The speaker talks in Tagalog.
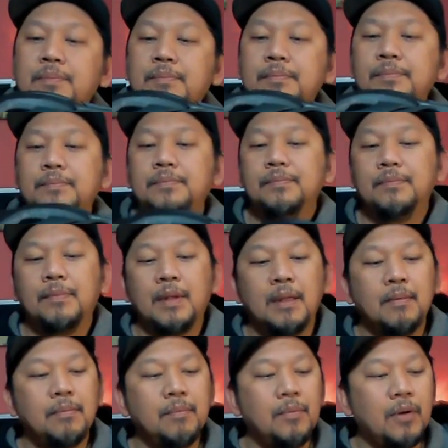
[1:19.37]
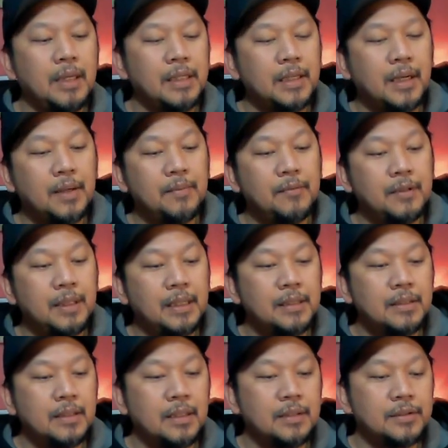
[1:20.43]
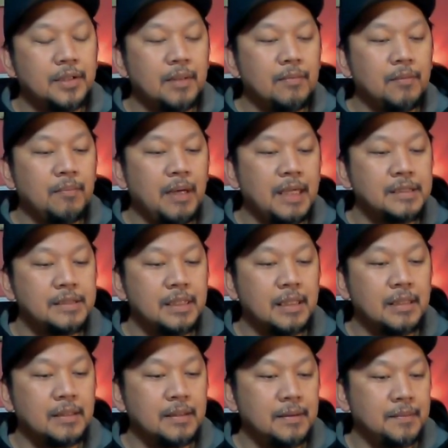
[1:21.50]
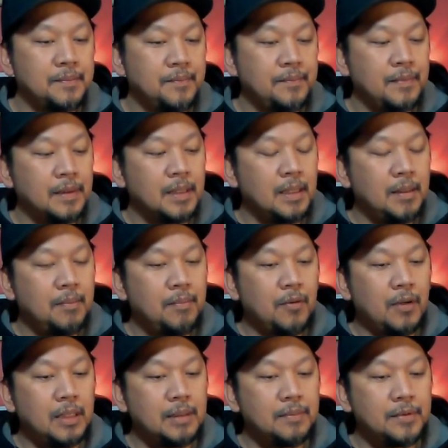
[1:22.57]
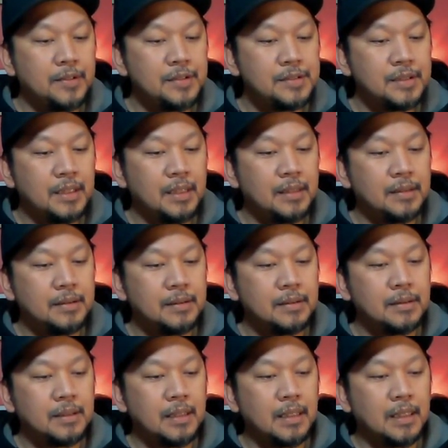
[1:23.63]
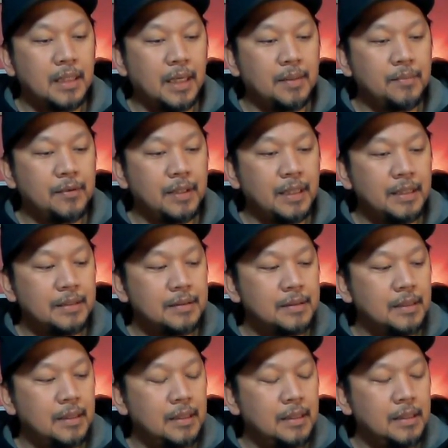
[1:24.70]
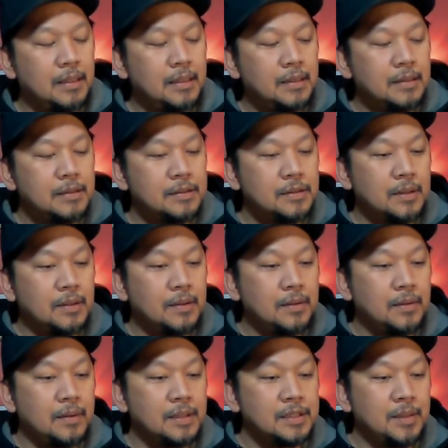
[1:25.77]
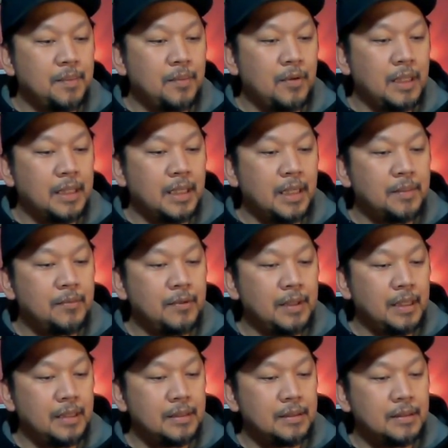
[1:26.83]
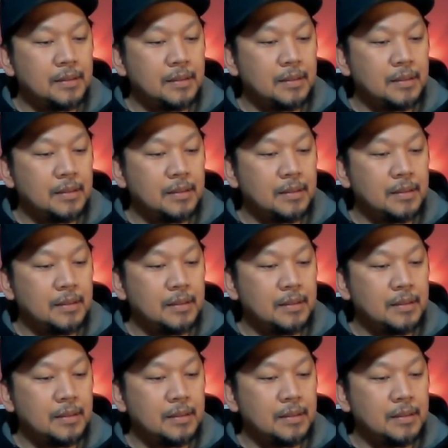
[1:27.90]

of polycarbonate, uh, thermoplastic polymers and carbonate. So, it's a polycarbonate.